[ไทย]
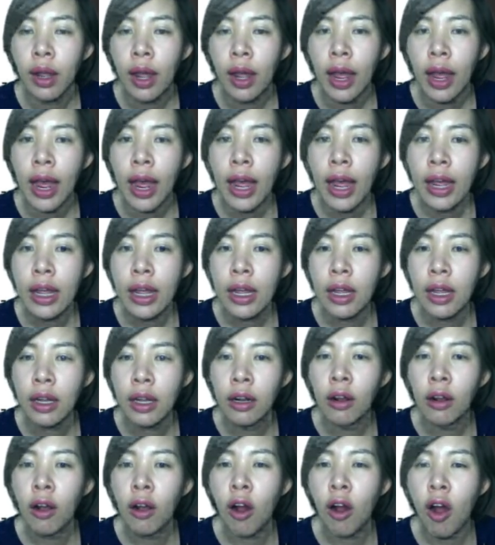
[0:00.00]
ให้
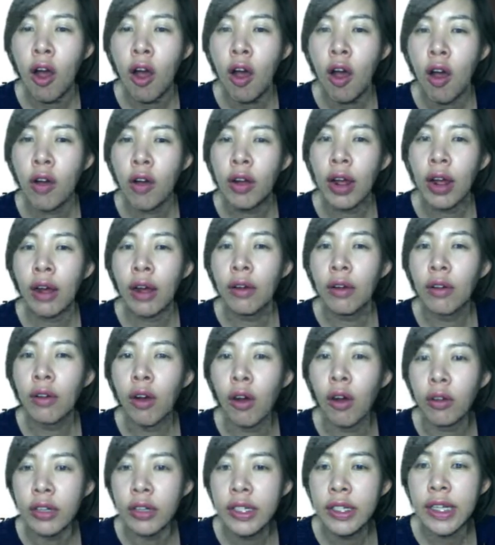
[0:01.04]
กองเอาข
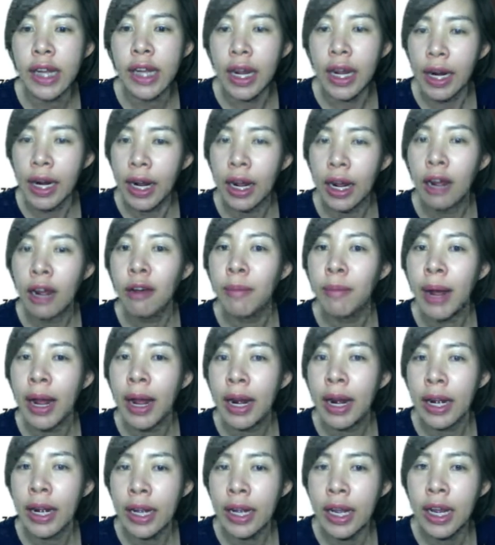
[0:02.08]
องเสียนะเข้ามา
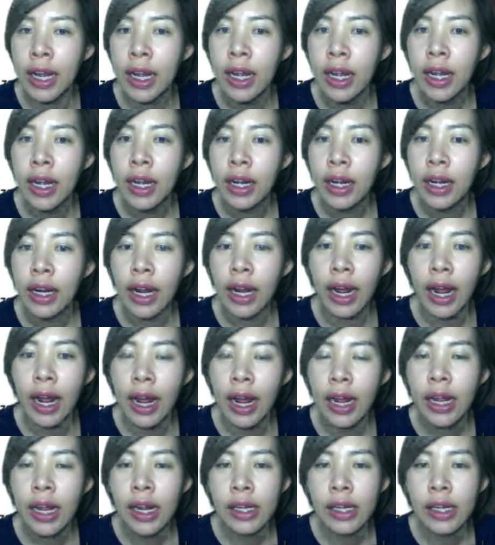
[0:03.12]
ในนี้นะคะ
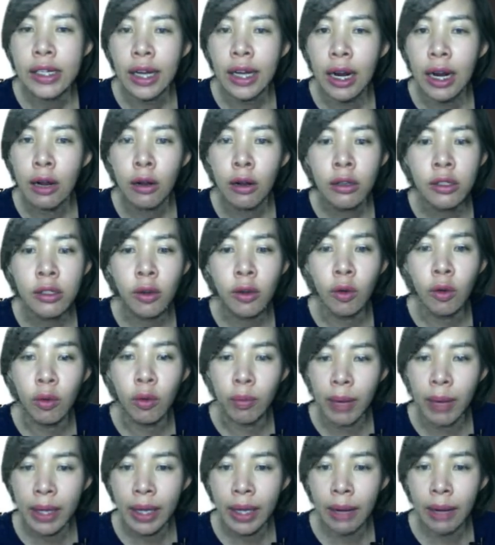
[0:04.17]
เสร็จแล้วก็ส่ง
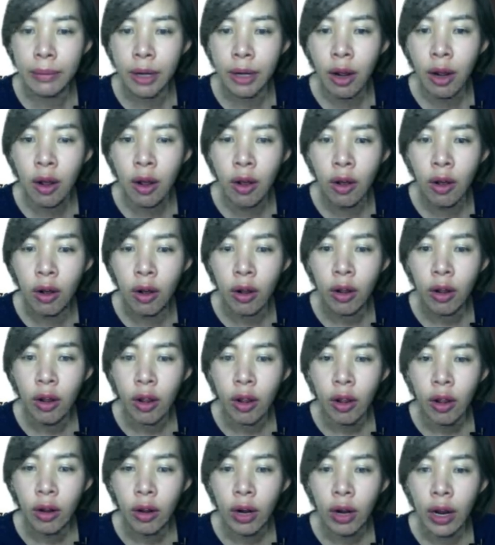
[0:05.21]
มาตามท่อ
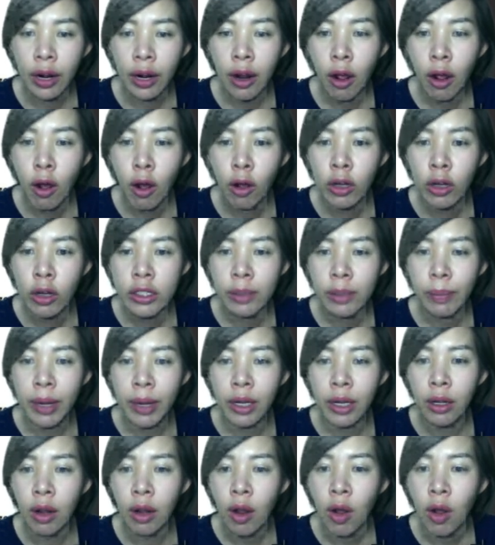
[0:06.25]
แล้วท่อก็จะเป็น
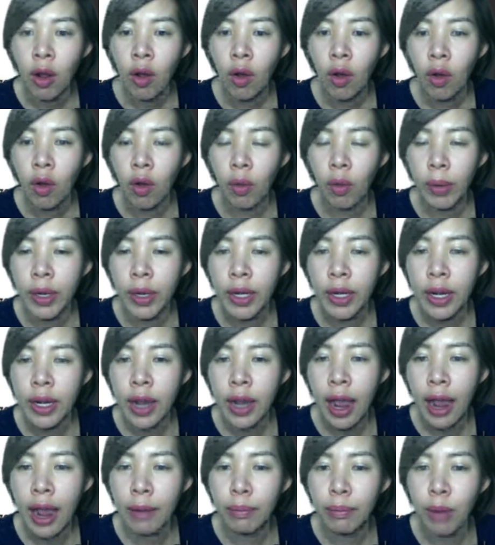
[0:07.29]
opening
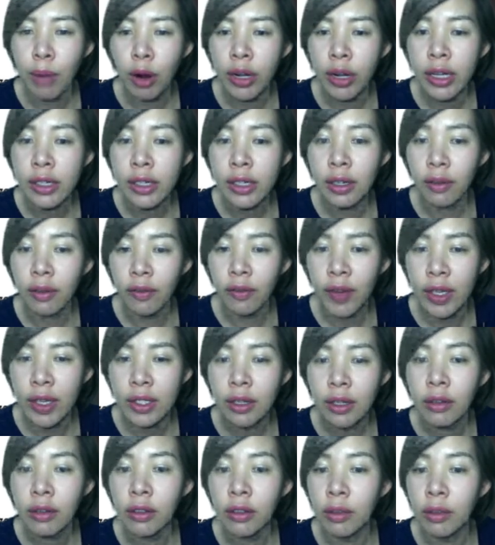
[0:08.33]
at body surface
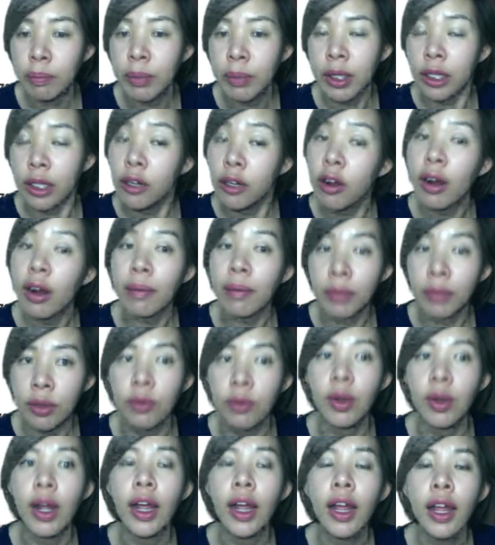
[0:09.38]
ก็คือเปิดนอกลำตัว
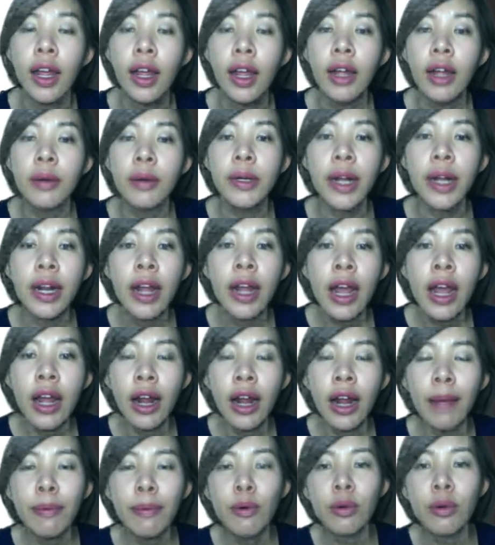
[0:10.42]
เพราะฉะนั้นถ้า
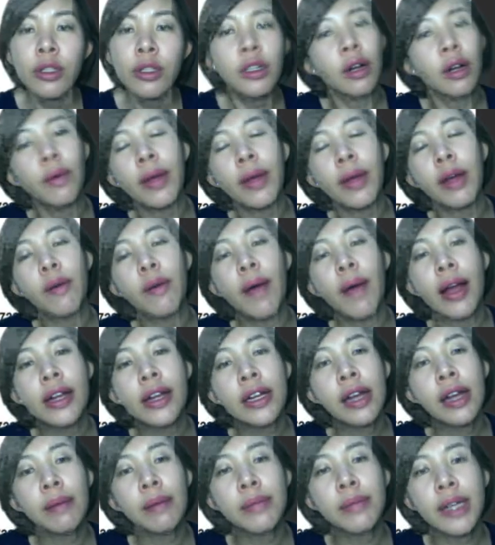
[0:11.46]
พูดถึงอวัยวะที่
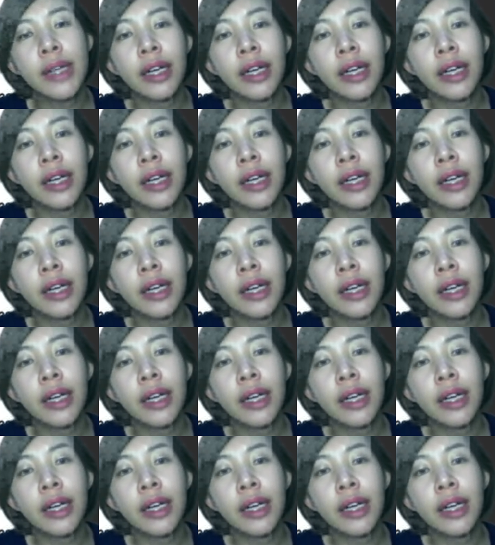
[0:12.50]
กำจัด